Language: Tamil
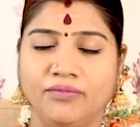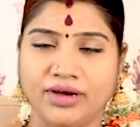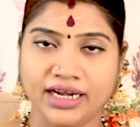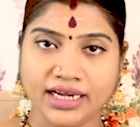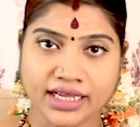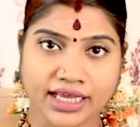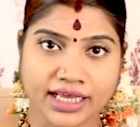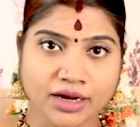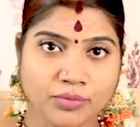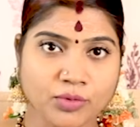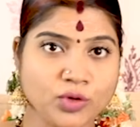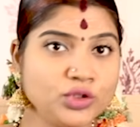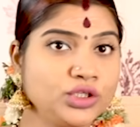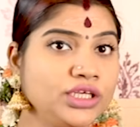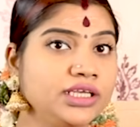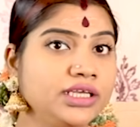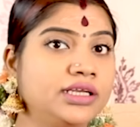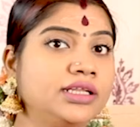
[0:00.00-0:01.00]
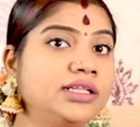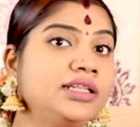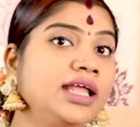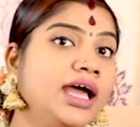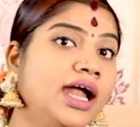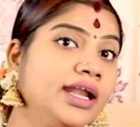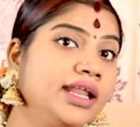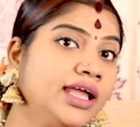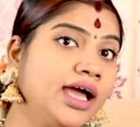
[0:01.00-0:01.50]
வருகிற போது
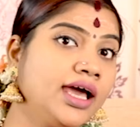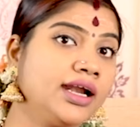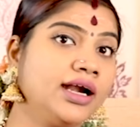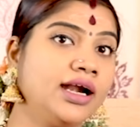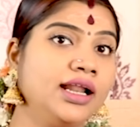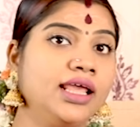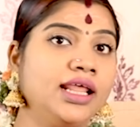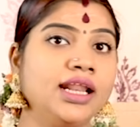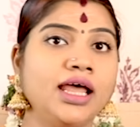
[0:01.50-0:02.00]
இங்கிருந்த அடியார்களை